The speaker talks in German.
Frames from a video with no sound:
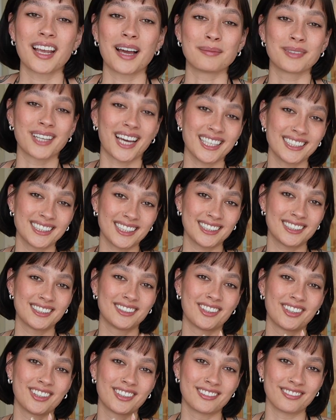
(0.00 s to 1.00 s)
Am
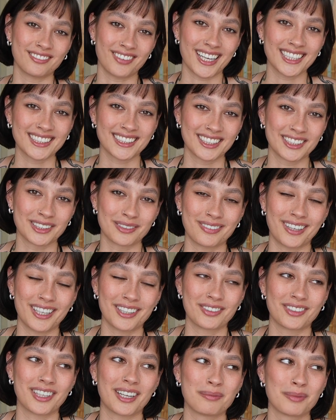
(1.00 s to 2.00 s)
30.09. war es dann
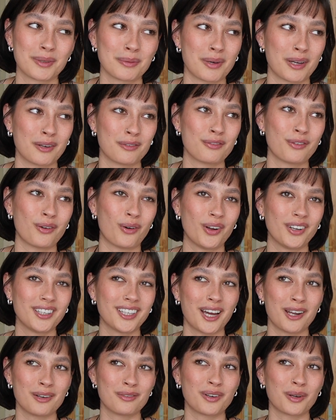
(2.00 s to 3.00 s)
soweit und da hat mich mein Freund
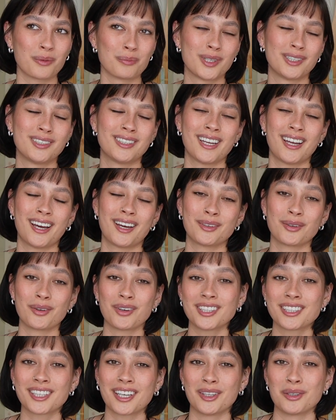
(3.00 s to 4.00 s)
einfach mit der
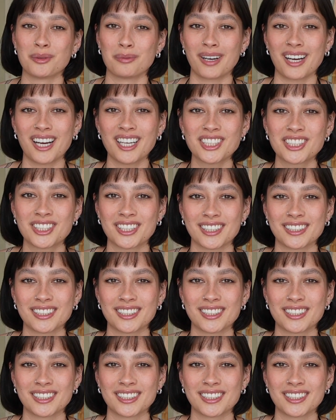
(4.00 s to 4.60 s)
Neuigkeit überrascht,